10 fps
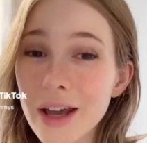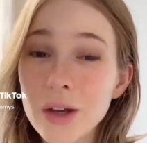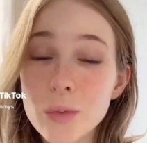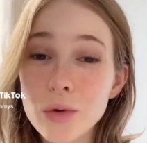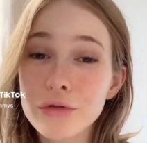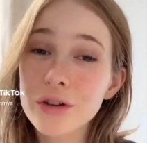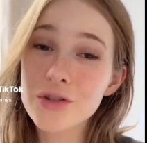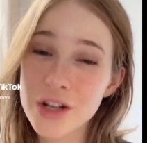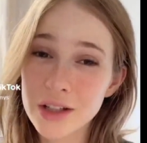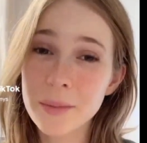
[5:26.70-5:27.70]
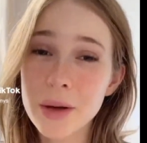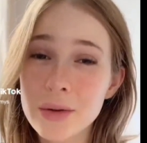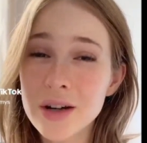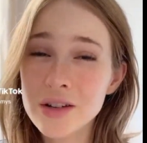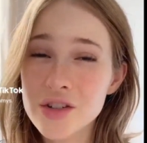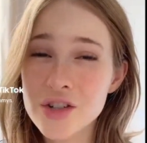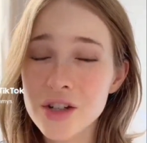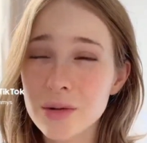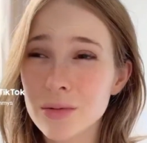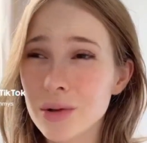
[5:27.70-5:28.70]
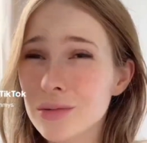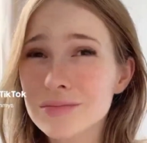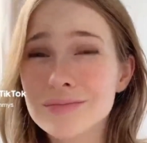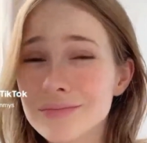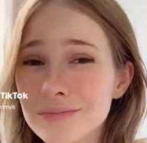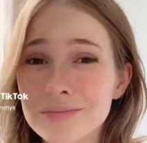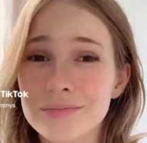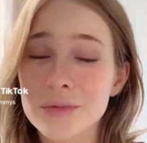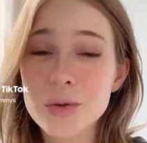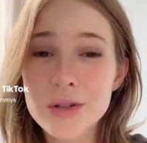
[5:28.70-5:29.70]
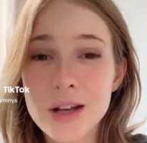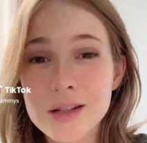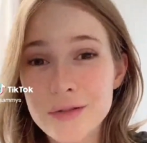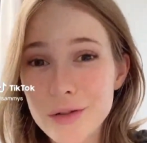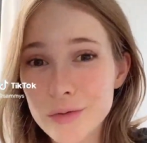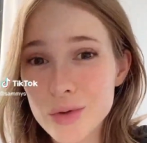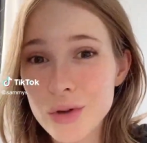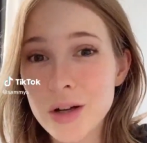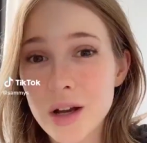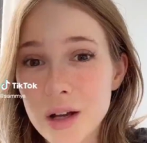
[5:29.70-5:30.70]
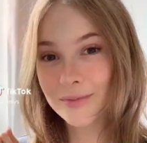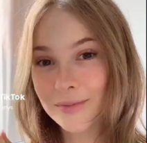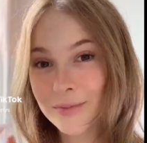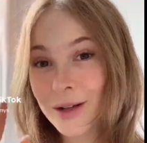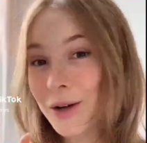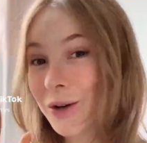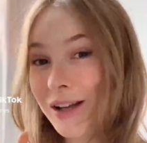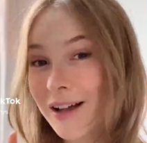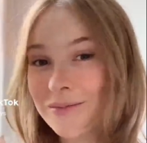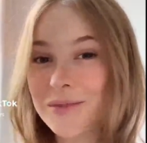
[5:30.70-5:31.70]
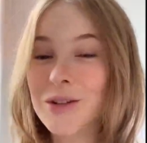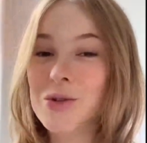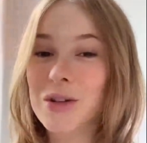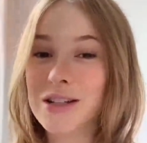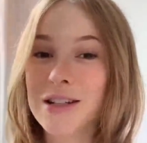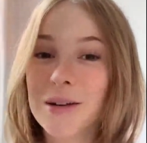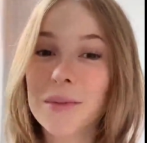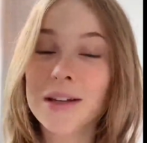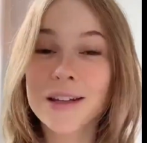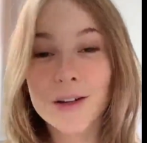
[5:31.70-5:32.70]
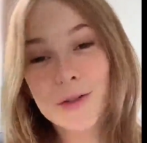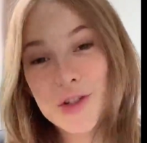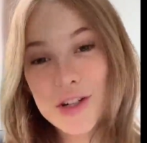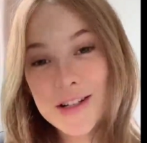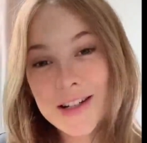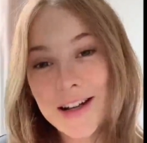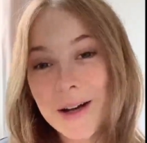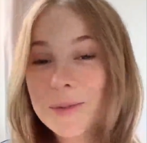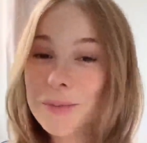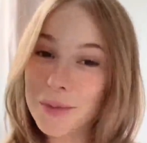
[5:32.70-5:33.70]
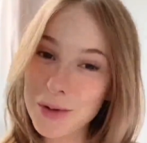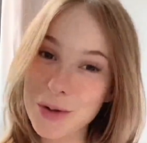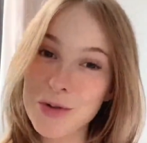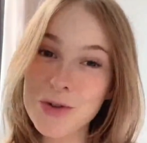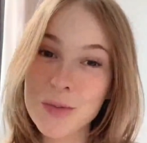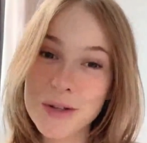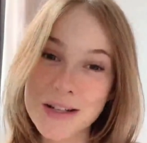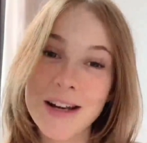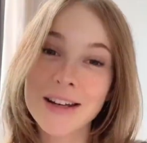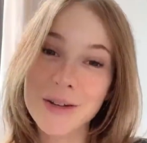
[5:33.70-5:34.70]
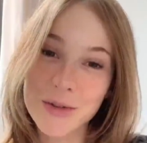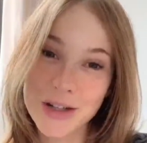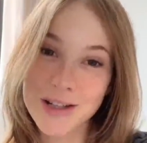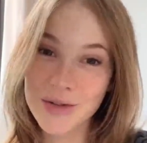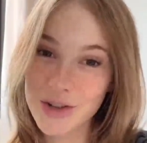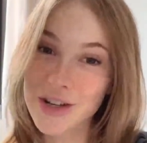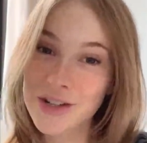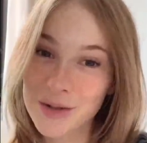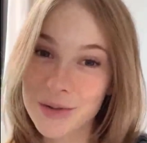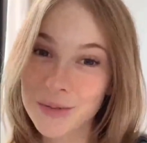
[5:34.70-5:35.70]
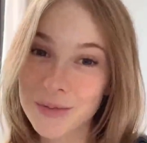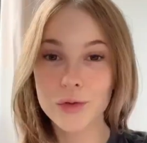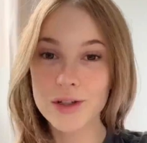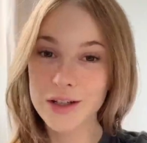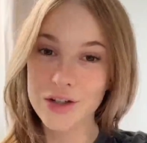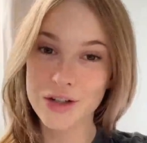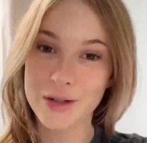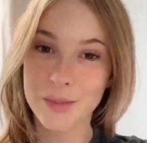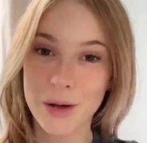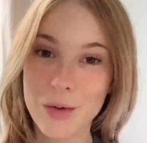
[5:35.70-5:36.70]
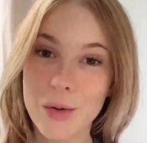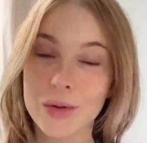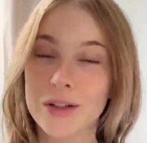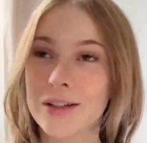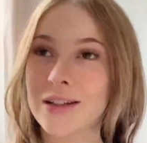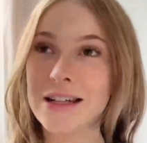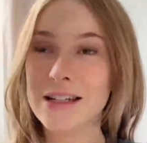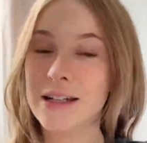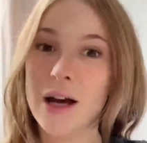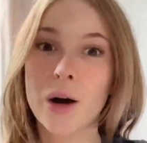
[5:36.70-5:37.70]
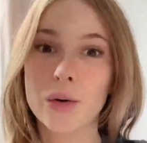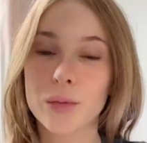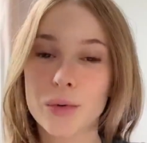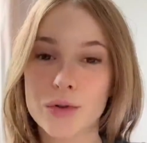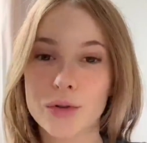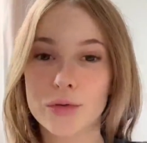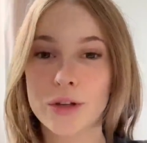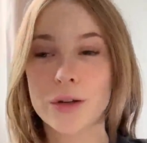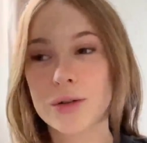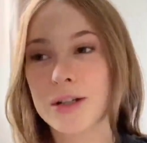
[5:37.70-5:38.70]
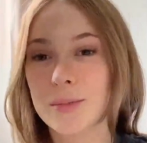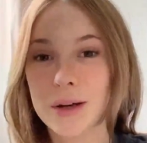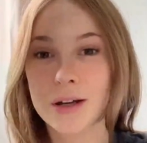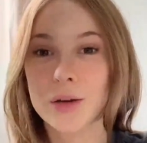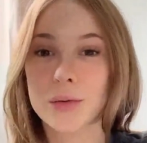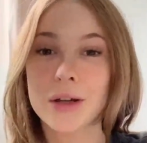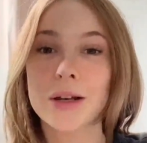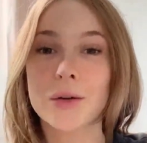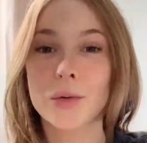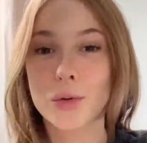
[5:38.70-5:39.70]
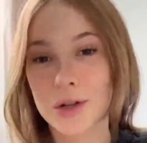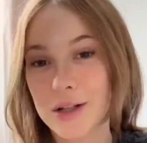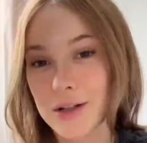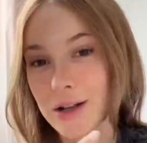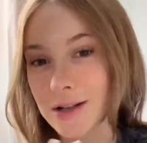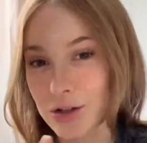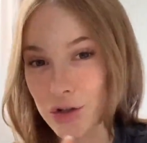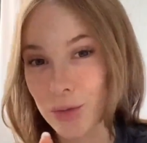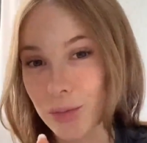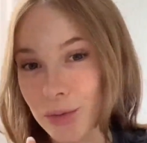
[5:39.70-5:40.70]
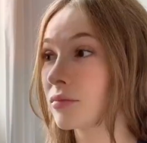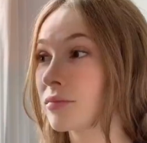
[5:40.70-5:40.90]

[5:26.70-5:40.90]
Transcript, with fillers: É que o meu filho já tá meio grandinho, eu não sei se vai funcionar. Olá, eu sou a Sami e eu vou te ensinar por onde começar na educação gentil. Você já se pegou tentando ensinar algo para o seu filho, disciplinando ele com coisas desse tipo?